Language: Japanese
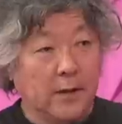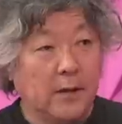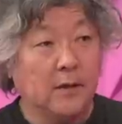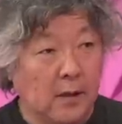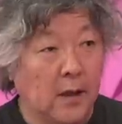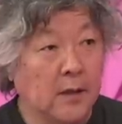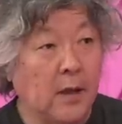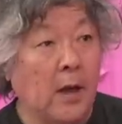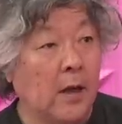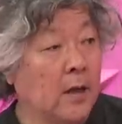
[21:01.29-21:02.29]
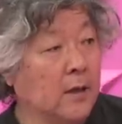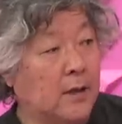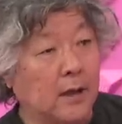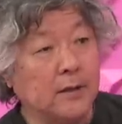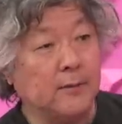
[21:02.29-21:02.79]
明できなくて、はい、ただ
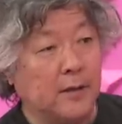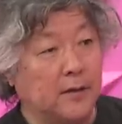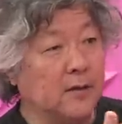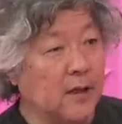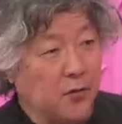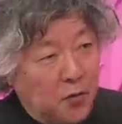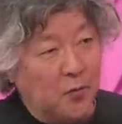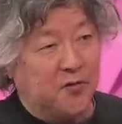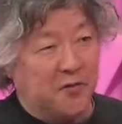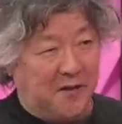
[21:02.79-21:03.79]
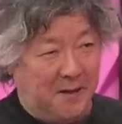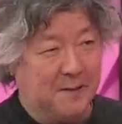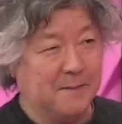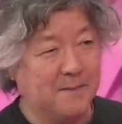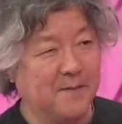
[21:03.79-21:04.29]
考えてみたら人間の脳もそうじゃ
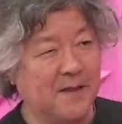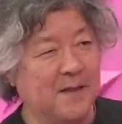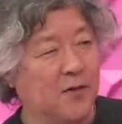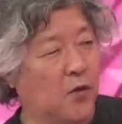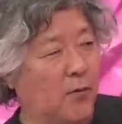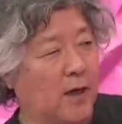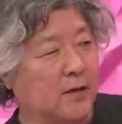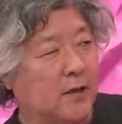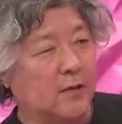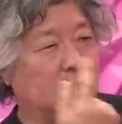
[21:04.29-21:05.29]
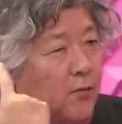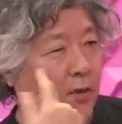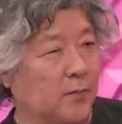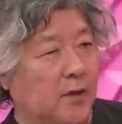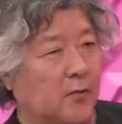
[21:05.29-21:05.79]
ないそうですこれも
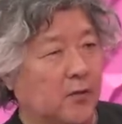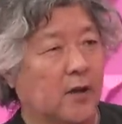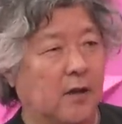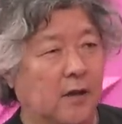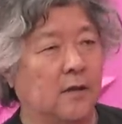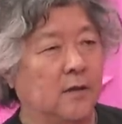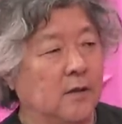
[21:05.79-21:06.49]
ラージランゲージモデルみたいなもんだから、はい